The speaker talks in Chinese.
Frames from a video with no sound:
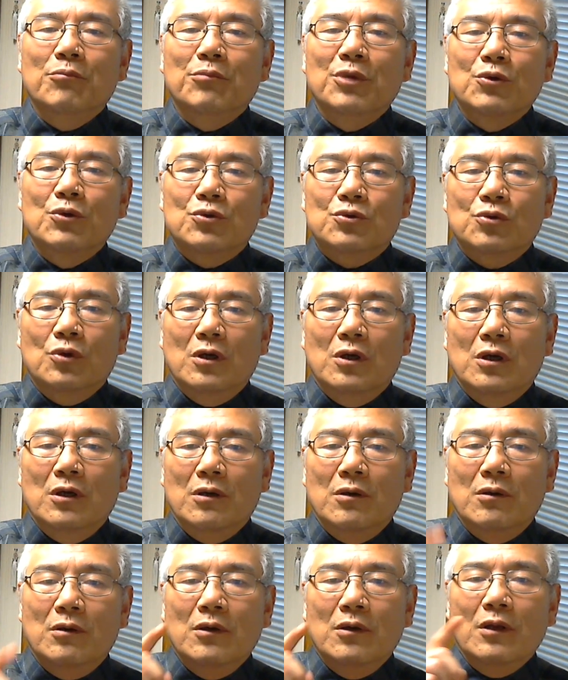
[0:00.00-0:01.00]
比如
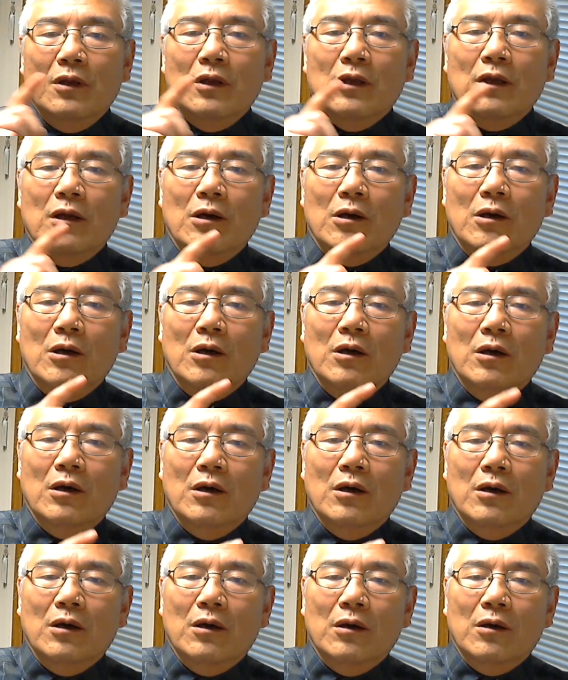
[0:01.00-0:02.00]
说，
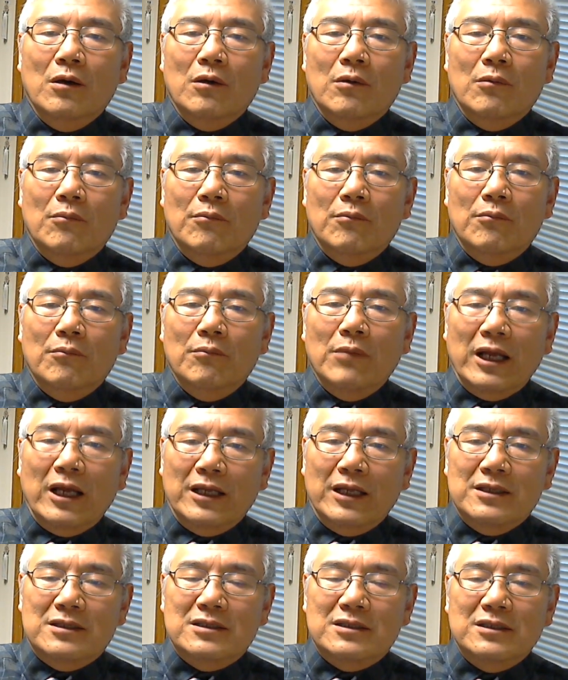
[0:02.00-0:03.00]
呃，马
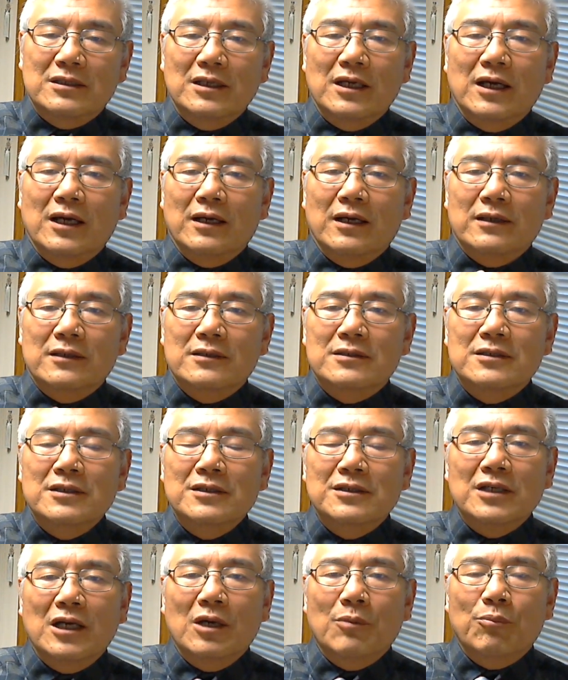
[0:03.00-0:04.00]
来西亚、
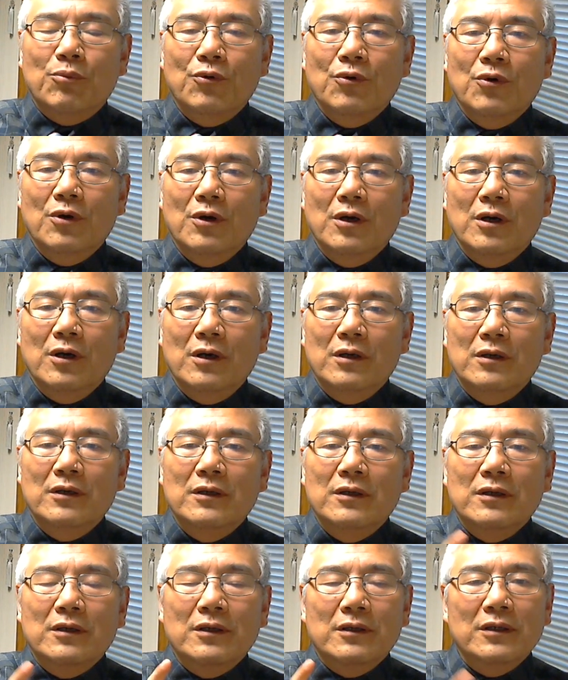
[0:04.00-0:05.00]
新加坡、
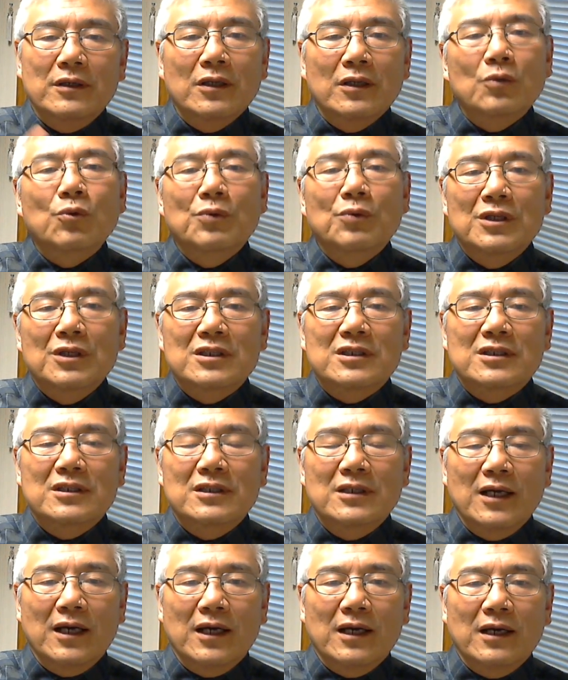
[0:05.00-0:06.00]
印度尼
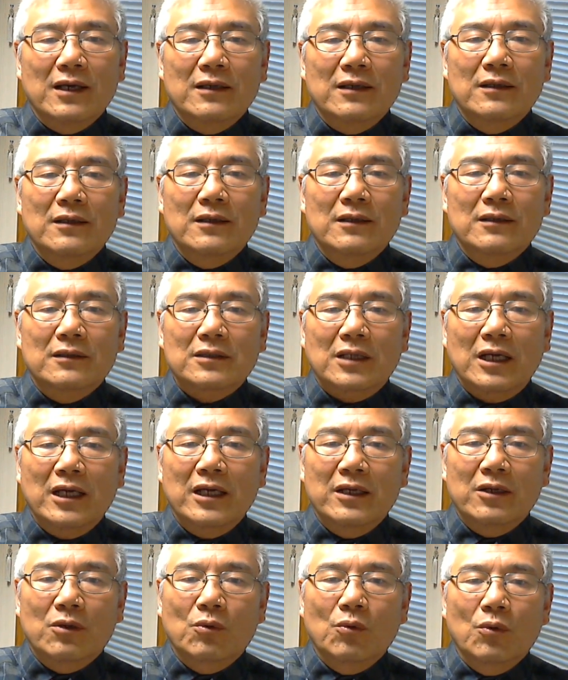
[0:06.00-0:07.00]
西亚、
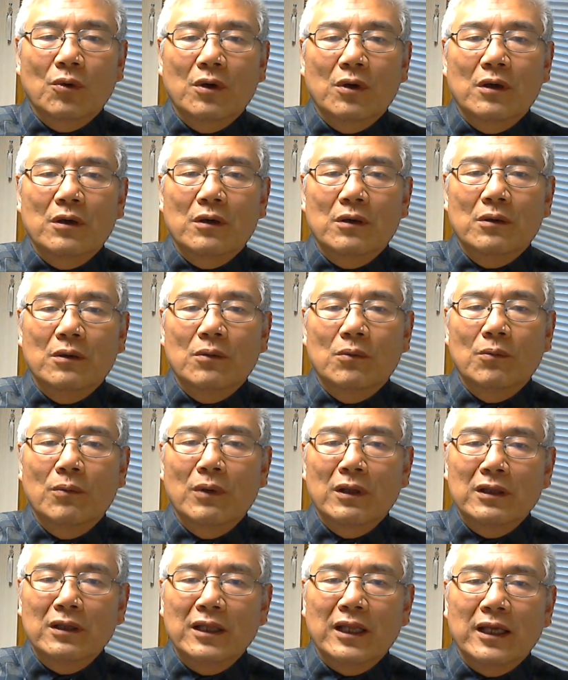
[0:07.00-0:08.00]
泰国、
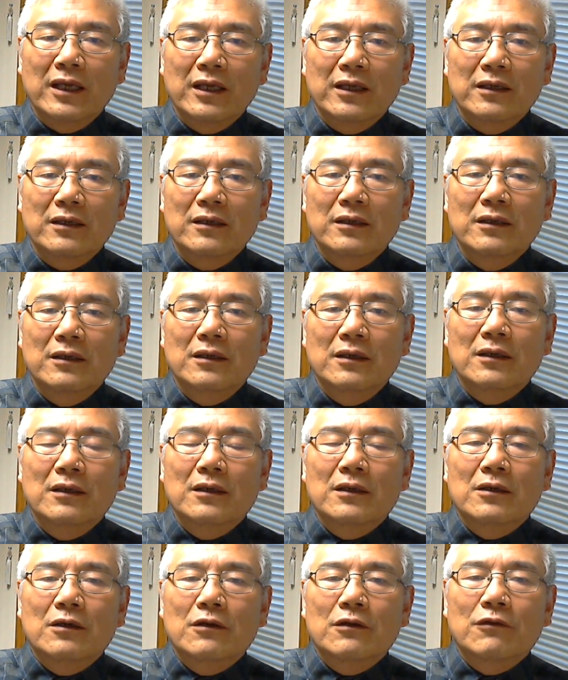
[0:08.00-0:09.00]
文莱、
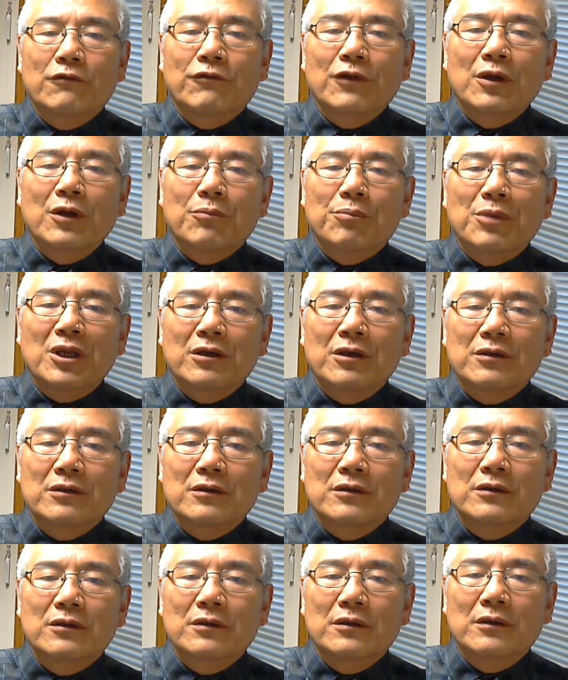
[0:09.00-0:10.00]
菲律
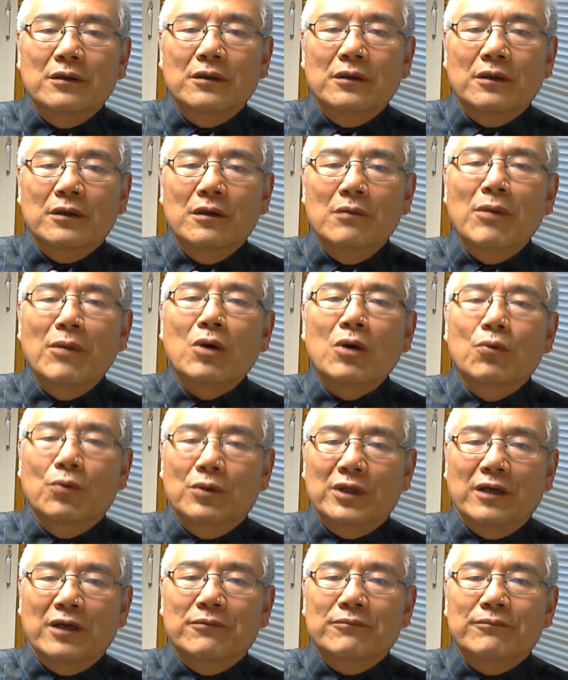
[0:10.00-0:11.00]
宾。和蒙
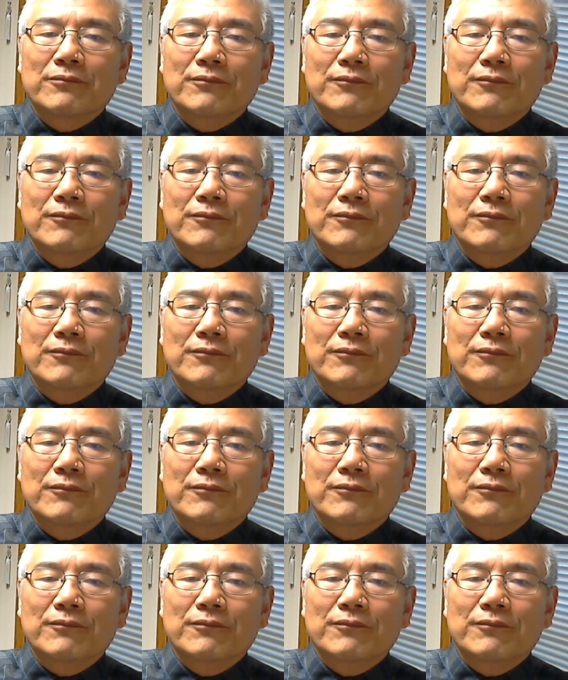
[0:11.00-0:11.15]
古等。